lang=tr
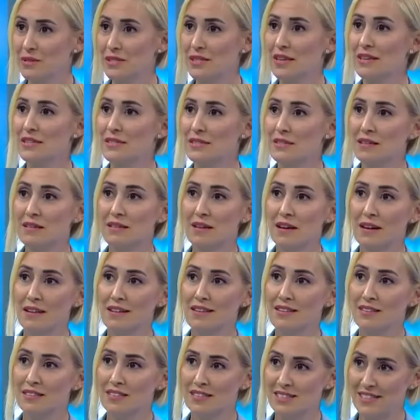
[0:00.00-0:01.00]
Hı hı. Haziran
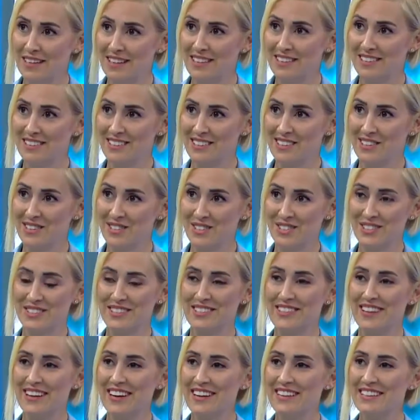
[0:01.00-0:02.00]
aylarını İtalya'da
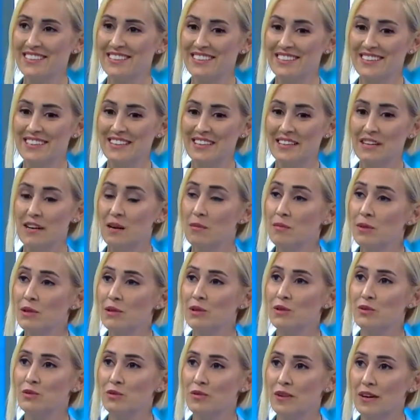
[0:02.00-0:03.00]
geçirdiler. E,
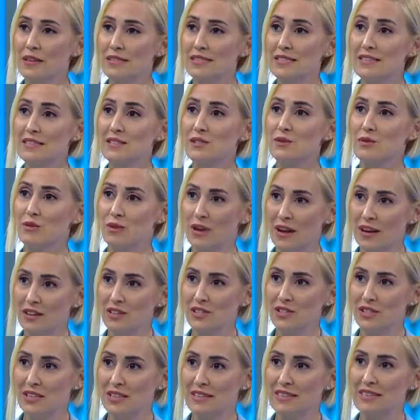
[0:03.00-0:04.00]
Camerino Üniversitesi öğrencileri
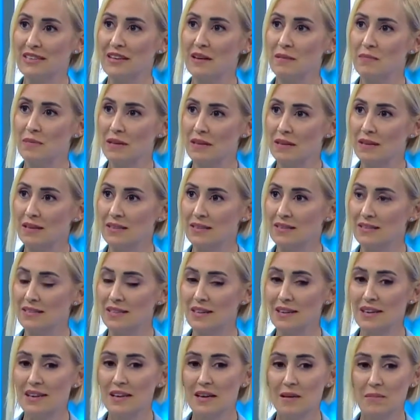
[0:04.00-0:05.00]
öğrencileriyle birlikte
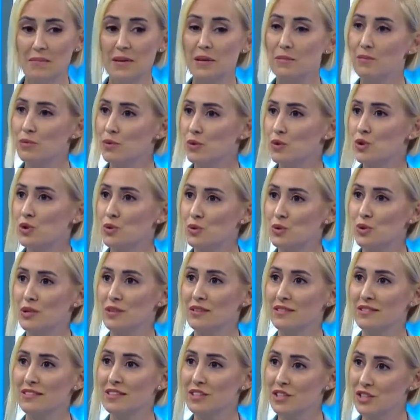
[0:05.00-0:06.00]
bir proje
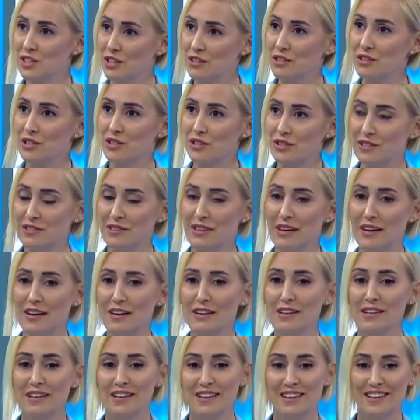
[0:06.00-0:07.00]
üzerinde Çok. çalıştılar.
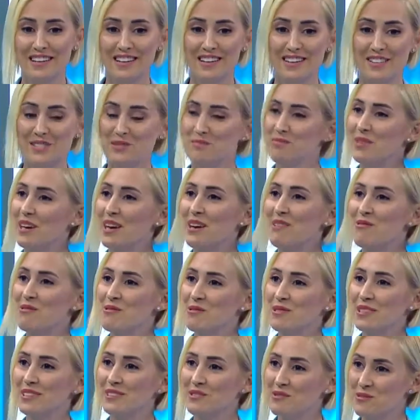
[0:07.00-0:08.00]
E, şimdi
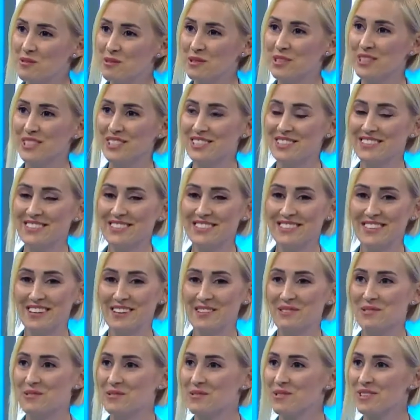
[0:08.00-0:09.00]
Eylül'de de okul açıldıktan
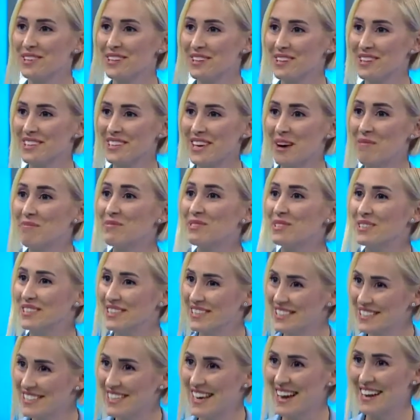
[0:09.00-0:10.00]
sonra
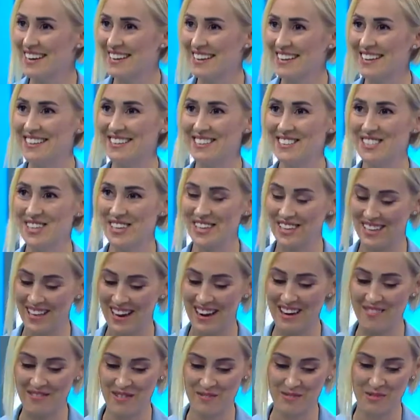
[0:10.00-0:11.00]
yaptıklarını sergileyecekler
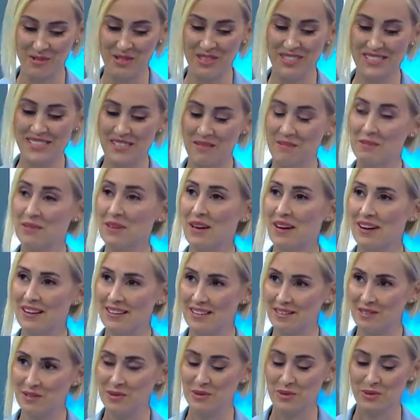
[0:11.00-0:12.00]
Çok. ve bunların
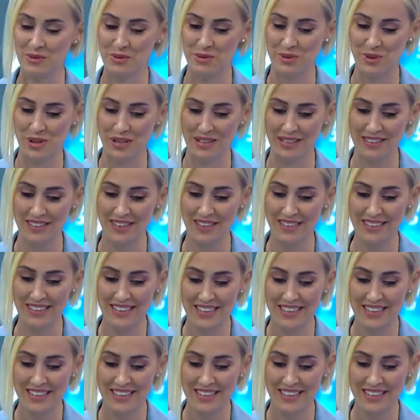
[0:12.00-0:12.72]
seminerlerini sunacaklar.